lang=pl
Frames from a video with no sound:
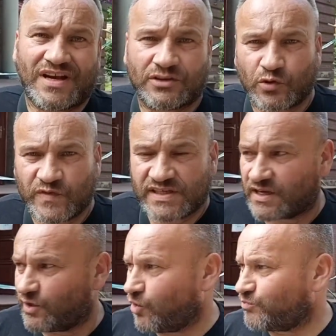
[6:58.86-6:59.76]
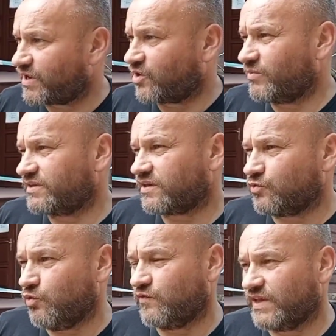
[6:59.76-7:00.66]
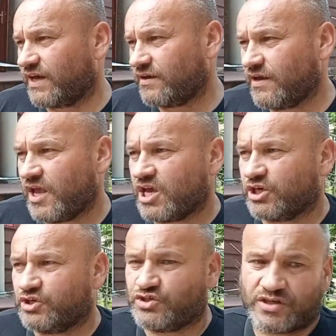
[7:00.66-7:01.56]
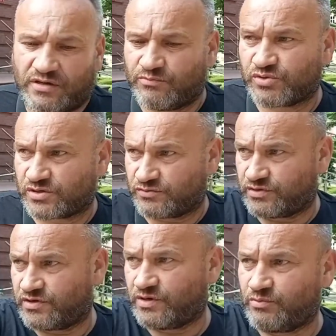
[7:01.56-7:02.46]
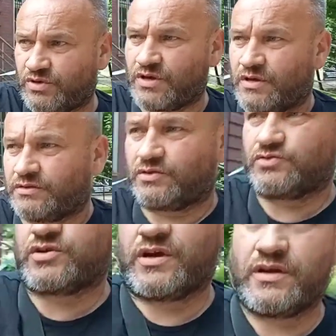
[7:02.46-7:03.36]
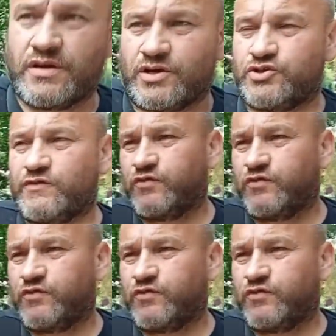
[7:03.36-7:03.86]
Katowice, Ląpy, Komenda Główna, gdzie, przesuń się, troszkę, gdzie